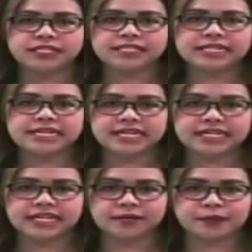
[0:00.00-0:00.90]
Hijriah ya,
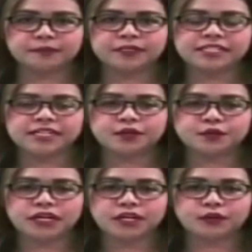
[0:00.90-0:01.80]
diharapkan menjadi
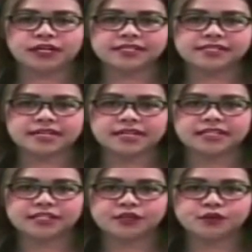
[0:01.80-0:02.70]
ruang edukasi
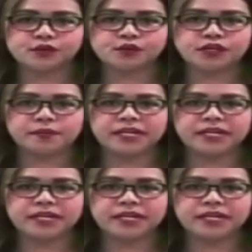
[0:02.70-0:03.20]
religius guna